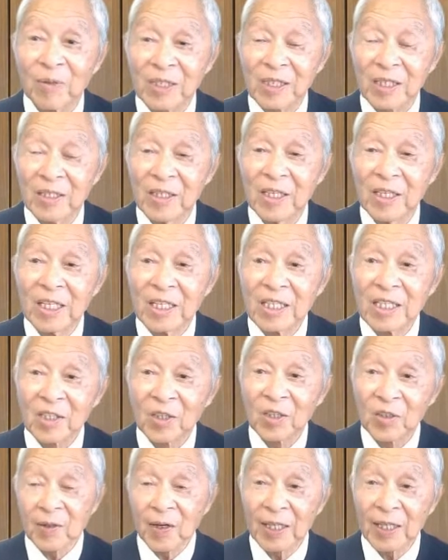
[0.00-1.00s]
ります。
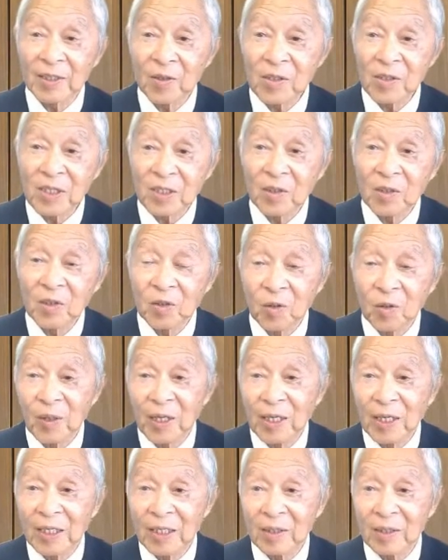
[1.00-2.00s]
スライド式の
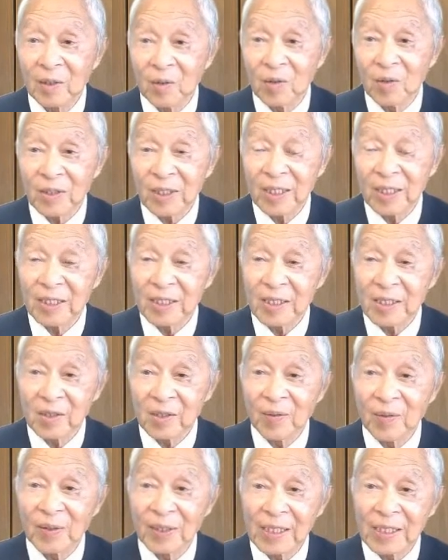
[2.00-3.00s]
ドアの
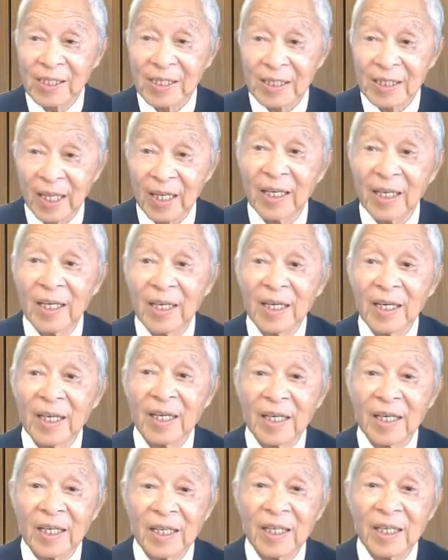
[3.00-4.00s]
ケースにはですね、
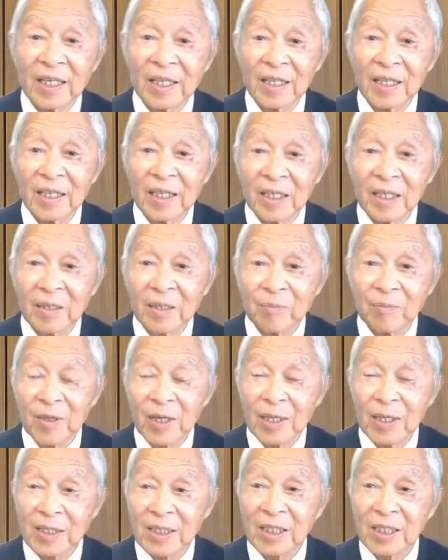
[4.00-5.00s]
えー、
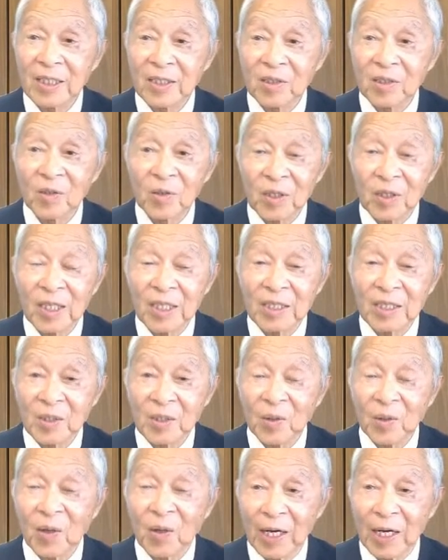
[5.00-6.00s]
プラスチックの
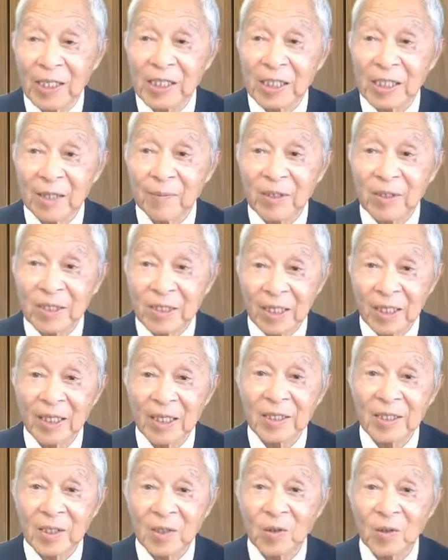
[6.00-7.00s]
ケースを貼り付けまし
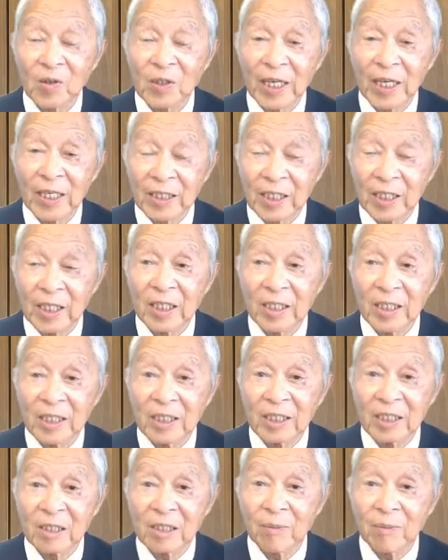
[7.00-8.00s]
て、その中に
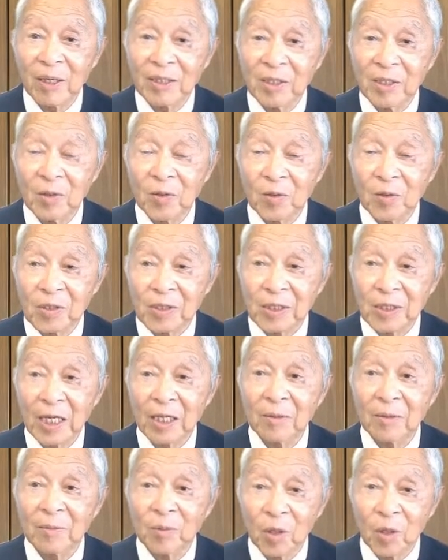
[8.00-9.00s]
一番よく
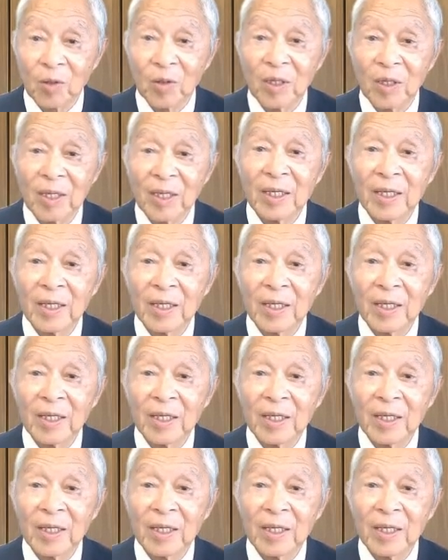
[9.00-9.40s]
使うもの、